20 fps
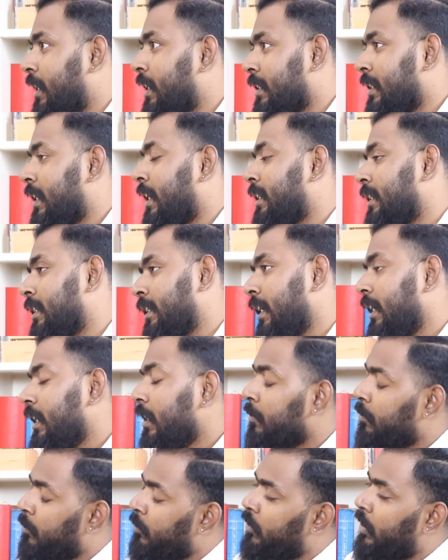மட்டும் தான் இது நடந்திருக்கா
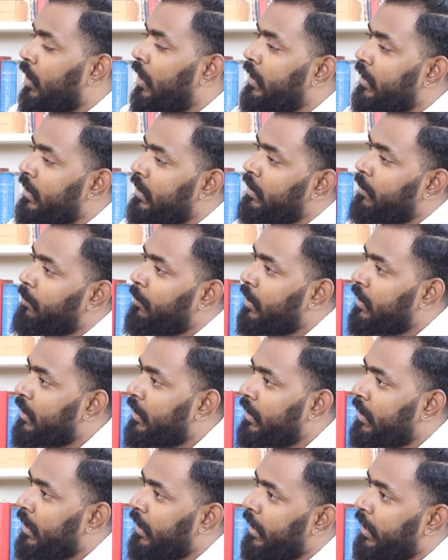இல்லை முன்னாடி இந்த
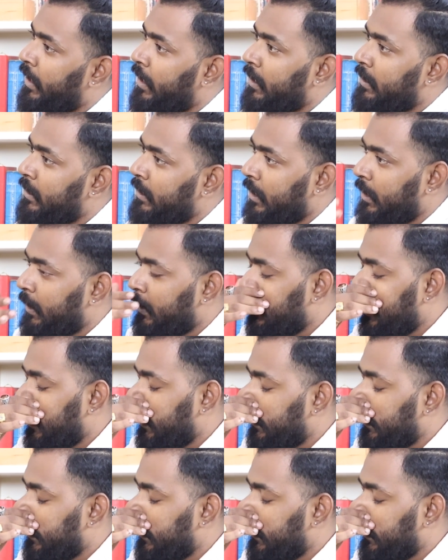மாதிரி நிறையா கட்சிகளுக்கு